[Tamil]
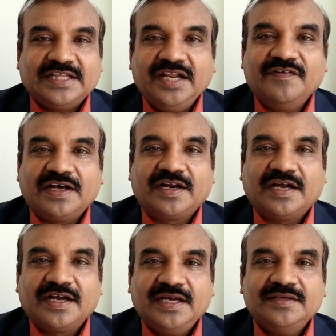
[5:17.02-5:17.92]
தெளிவாக
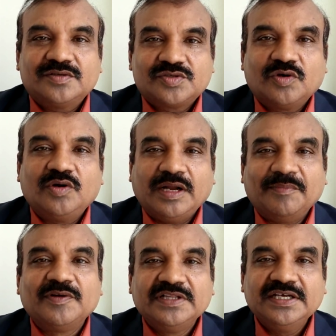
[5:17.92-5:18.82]
இருக்காங்க ஸோ
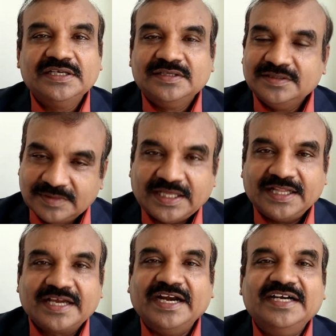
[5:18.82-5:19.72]
நம்ம வந்து
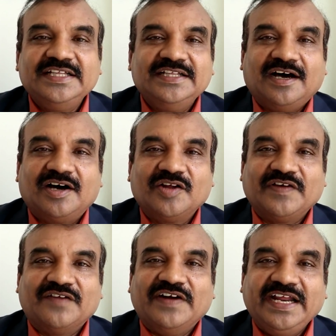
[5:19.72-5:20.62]
அதுக்கு எழுதி தான்
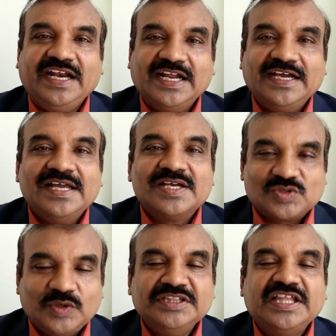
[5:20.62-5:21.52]
ஆகணும் வேறு வழி இல்லை
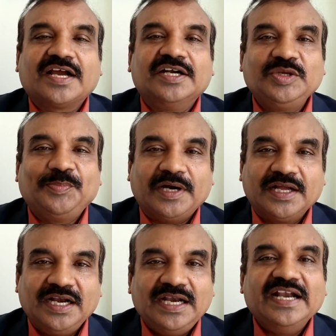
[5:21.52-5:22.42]
ஸோ இந்த
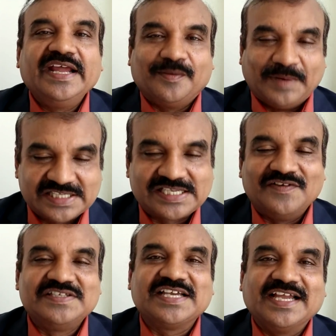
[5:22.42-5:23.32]
கட்டுப்பாடுகள் நீங்கள்
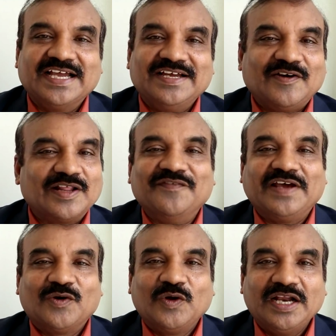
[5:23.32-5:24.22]
மனசில் வச்சுக்கோங்க
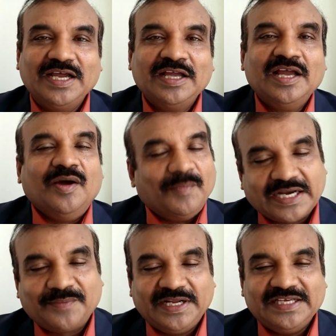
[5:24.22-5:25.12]
அவ்வளோதான் வேறு ஒன்றும் இல்லை
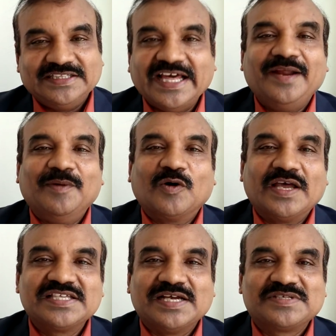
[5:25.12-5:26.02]
மற்றபடி தைரியமாக
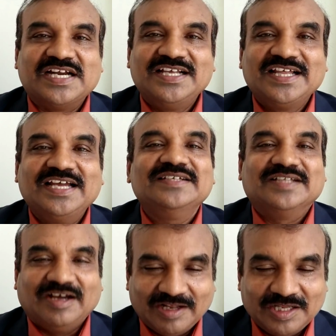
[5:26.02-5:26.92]
உங்கள் எக்ஸாம்ஸ் எழுதுங்க
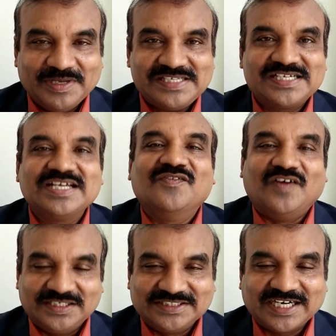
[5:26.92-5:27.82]
ஆல் தி பெஸ்ட்
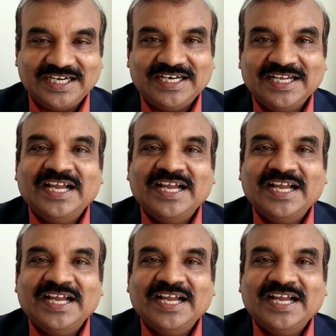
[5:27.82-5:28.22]
வாழ்த்துக்கள்